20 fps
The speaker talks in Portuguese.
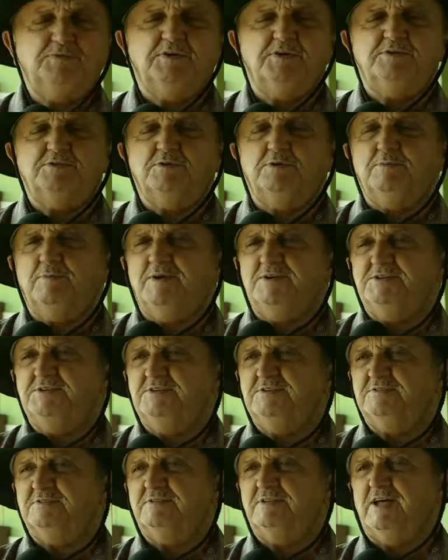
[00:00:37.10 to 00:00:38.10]
Fiquei
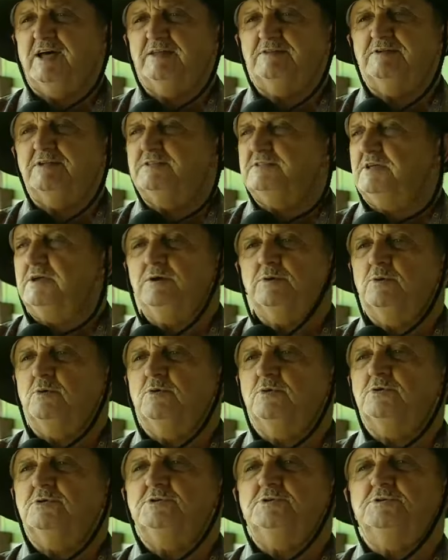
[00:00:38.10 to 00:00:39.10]
traumatizado até
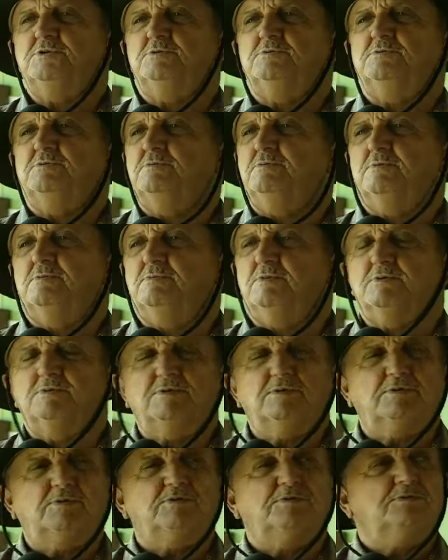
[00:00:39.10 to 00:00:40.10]
hoje. Eu
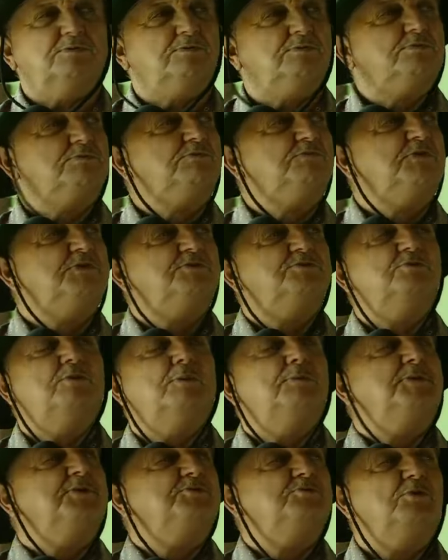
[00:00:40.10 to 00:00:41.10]
não, eu, quando eu vejo
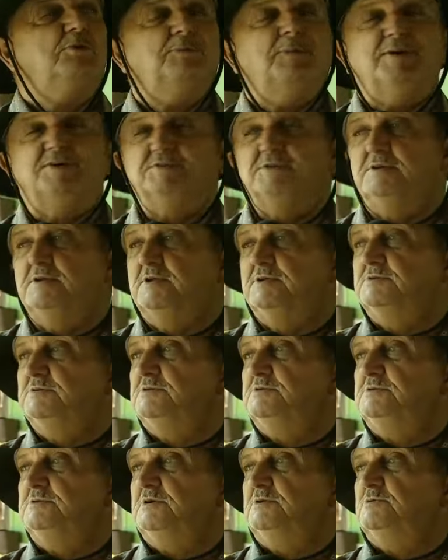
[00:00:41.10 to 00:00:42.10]
uma pessoa passando
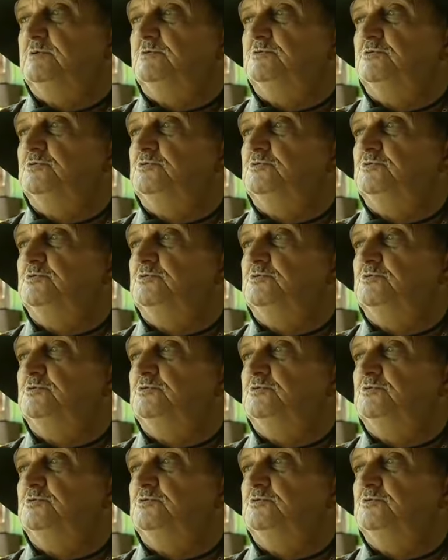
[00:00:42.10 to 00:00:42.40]
assim, já estou